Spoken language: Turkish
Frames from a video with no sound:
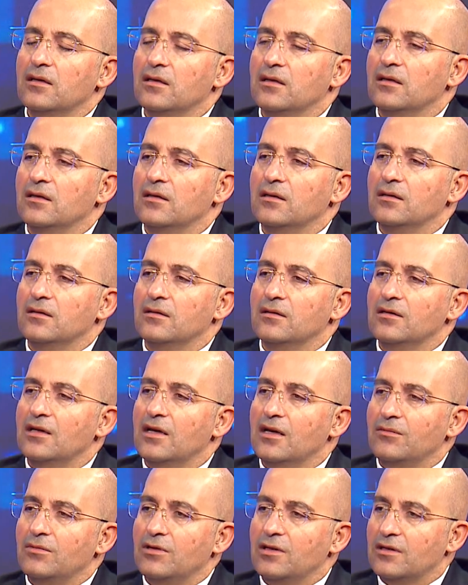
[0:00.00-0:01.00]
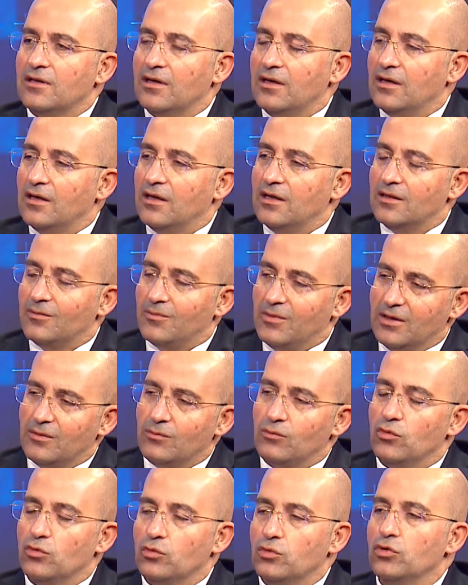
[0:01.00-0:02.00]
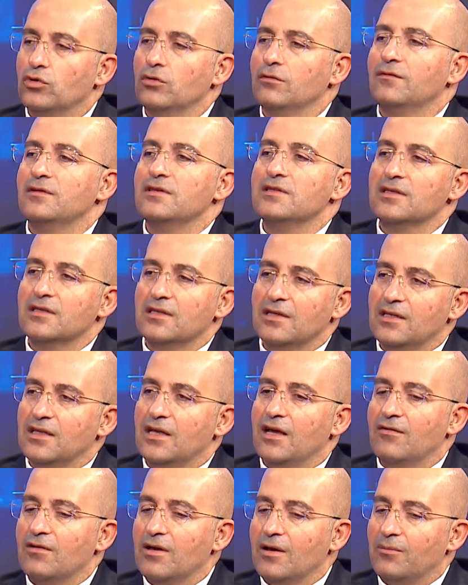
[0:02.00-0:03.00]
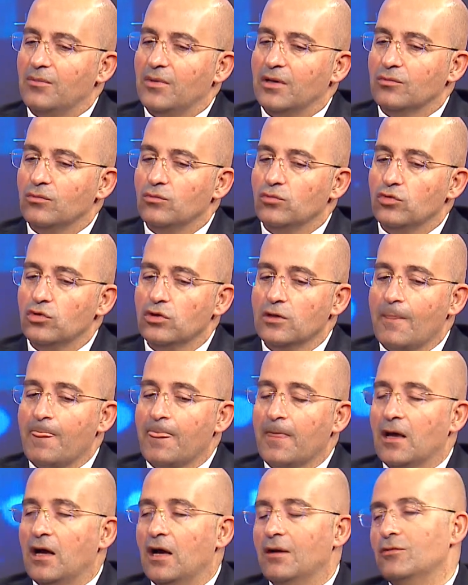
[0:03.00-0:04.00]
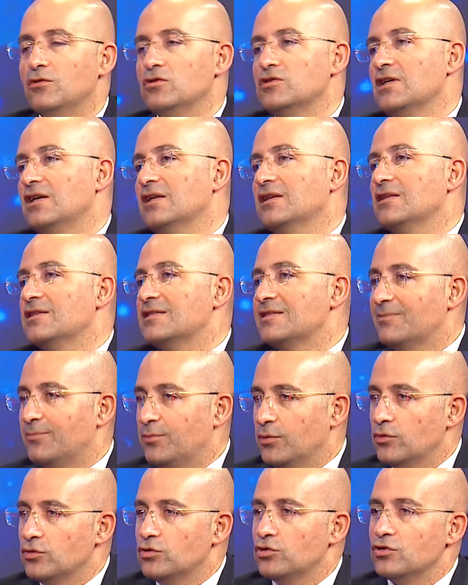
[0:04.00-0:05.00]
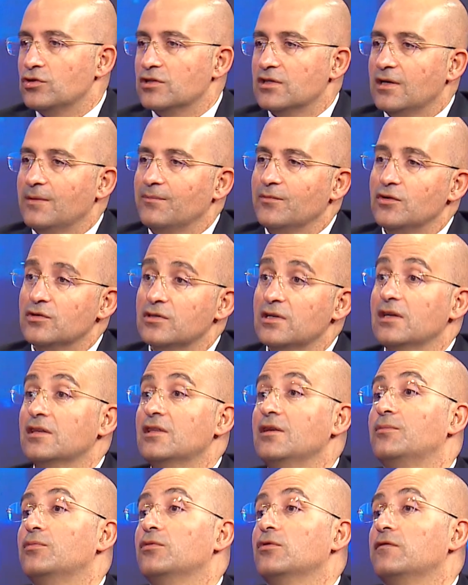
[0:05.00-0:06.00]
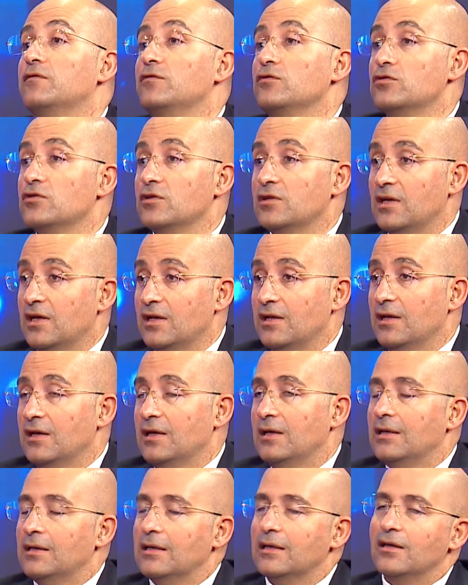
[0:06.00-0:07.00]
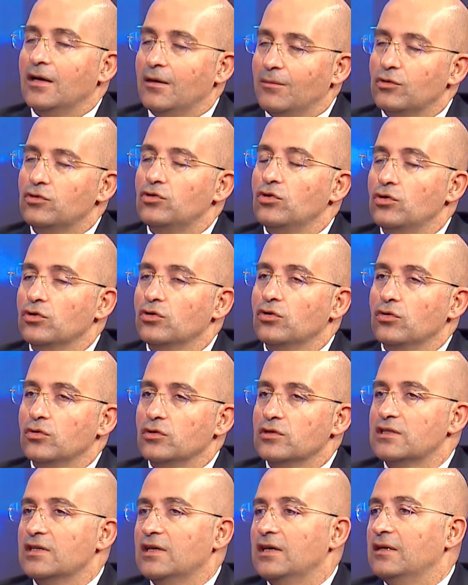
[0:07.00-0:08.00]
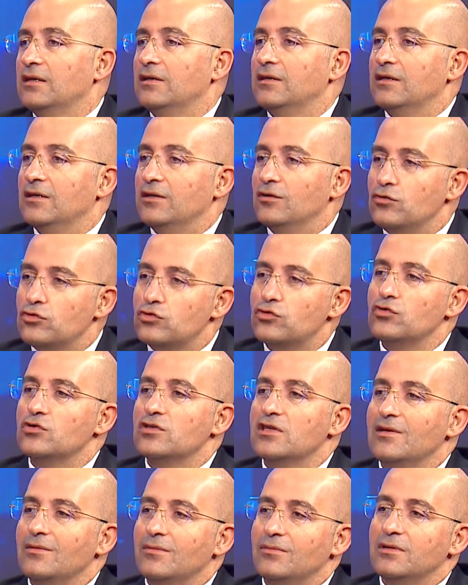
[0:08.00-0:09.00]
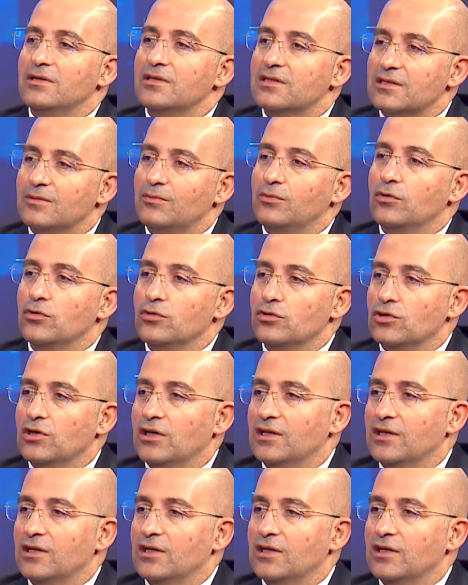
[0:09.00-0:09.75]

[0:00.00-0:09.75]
e, rehabilite etmek mümkün, fizik tedavi yapmak mümkün. Ama özellikle sporcuysa, özellikle profesyonel ya da amatör de olsa e, üst düzey bir sporcu